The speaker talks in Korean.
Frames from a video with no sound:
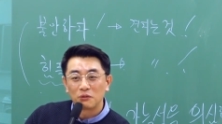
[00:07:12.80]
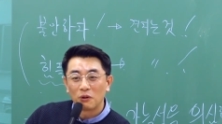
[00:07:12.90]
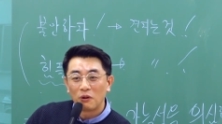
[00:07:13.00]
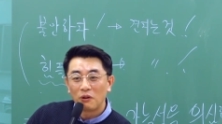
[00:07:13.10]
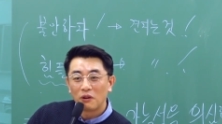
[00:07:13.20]

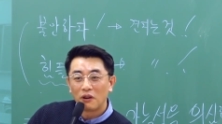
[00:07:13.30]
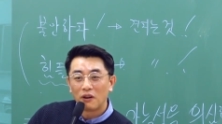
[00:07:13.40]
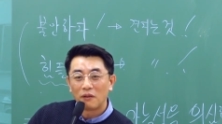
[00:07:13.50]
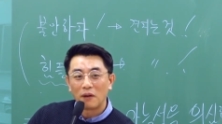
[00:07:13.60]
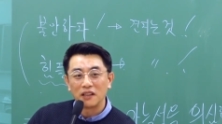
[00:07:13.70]
저도
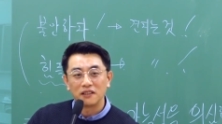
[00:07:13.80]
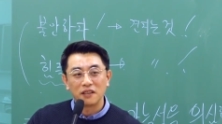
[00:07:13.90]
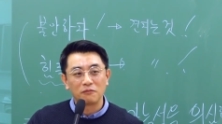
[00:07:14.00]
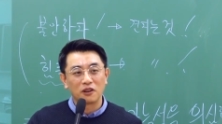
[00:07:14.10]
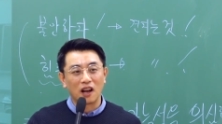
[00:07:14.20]
어, 많은
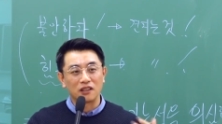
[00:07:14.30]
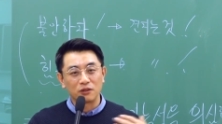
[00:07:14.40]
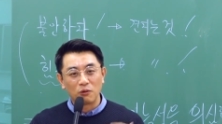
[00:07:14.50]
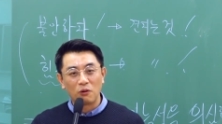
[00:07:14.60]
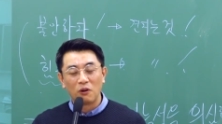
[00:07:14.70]
힘을
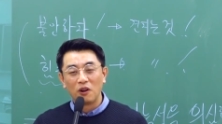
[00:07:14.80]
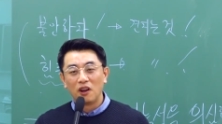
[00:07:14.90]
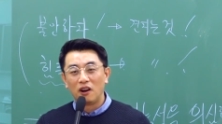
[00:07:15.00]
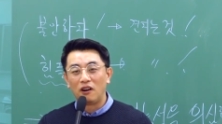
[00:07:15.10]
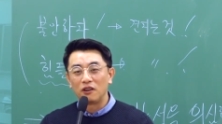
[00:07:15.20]
가지고
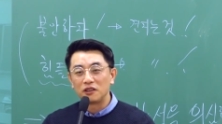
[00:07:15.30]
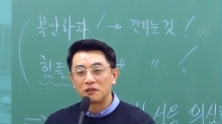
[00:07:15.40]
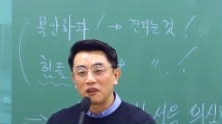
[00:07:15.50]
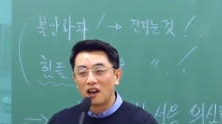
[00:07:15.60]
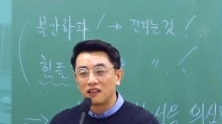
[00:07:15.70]
어,
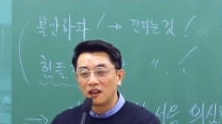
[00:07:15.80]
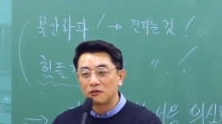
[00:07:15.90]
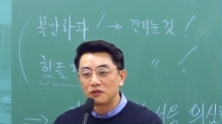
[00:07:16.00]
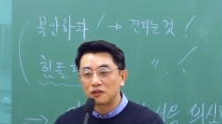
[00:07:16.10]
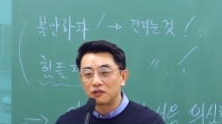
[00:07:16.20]
열심히 강의할
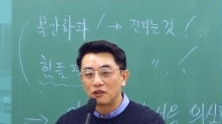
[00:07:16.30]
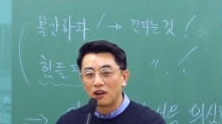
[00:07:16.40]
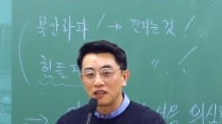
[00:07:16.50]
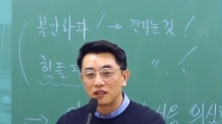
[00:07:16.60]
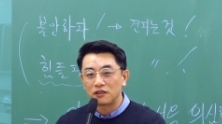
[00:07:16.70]
수 있었던
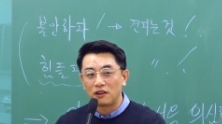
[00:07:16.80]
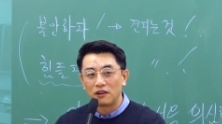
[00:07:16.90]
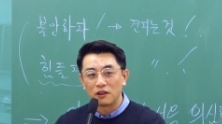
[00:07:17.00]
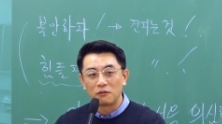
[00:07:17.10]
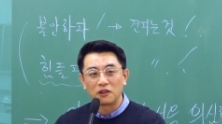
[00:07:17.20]
것
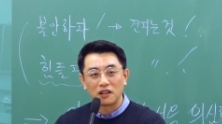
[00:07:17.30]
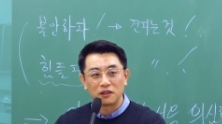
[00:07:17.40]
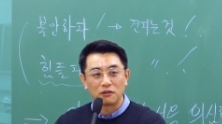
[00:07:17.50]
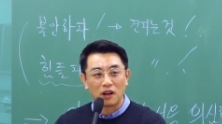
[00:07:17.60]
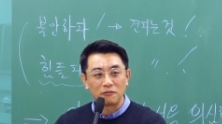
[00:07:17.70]
같아서
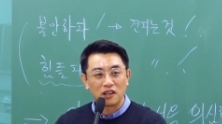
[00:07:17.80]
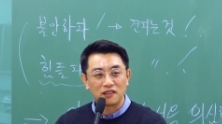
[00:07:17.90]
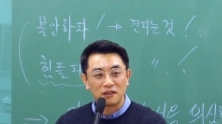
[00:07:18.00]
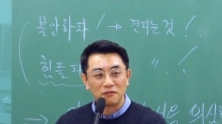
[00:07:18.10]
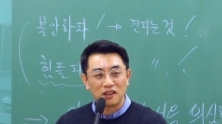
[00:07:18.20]
여러분들한테도
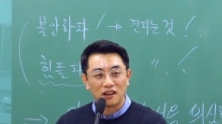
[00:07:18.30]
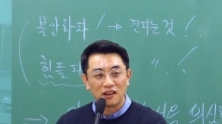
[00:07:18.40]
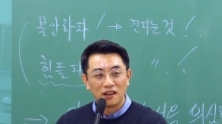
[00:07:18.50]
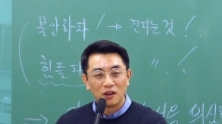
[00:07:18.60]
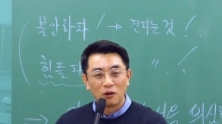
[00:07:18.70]
감사드립니다.
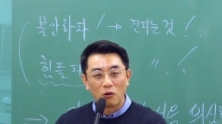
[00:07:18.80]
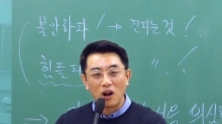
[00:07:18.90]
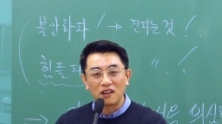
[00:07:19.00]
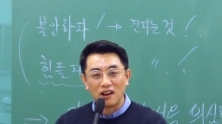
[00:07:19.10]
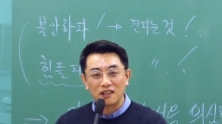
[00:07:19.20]

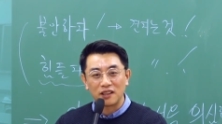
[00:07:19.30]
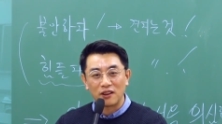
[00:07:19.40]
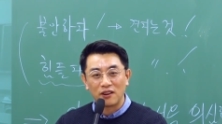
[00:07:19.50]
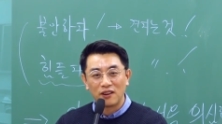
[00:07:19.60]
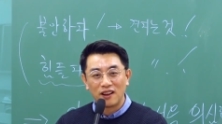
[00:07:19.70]
꼭 학교
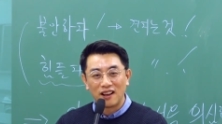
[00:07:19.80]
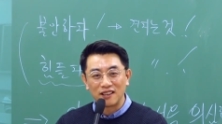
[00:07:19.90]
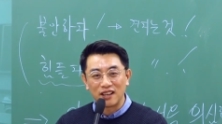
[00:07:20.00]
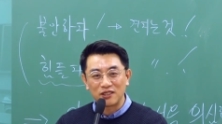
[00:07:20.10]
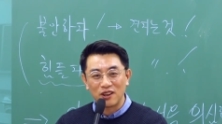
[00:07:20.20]
가세요.
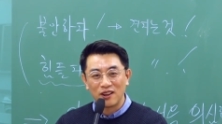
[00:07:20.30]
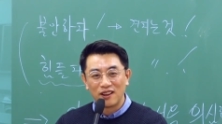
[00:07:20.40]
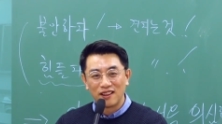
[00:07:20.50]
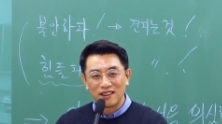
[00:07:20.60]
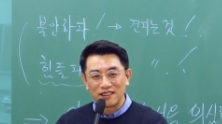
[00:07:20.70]
아시겠죠?
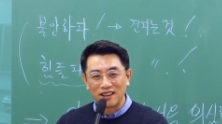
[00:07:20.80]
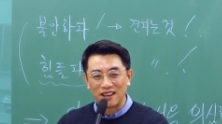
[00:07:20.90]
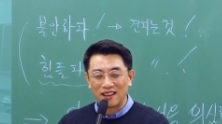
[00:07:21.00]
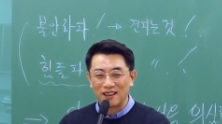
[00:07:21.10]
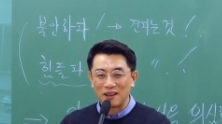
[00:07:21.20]

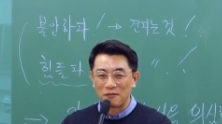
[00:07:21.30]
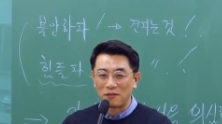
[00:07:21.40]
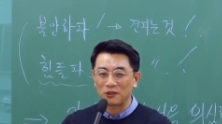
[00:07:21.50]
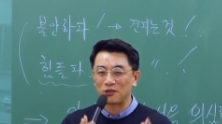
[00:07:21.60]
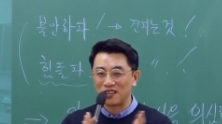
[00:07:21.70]
네, 네
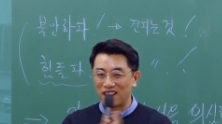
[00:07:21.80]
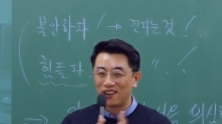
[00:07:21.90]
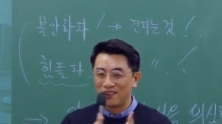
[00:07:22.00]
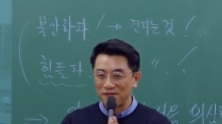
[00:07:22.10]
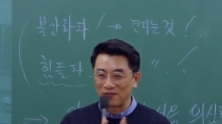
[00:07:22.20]
박수
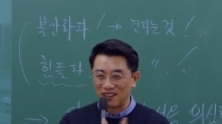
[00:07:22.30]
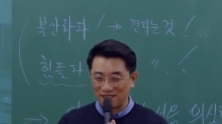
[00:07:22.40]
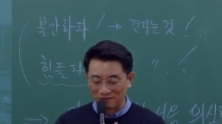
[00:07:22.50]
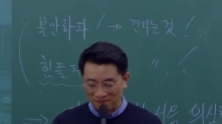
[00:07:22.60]
칠게요. 네.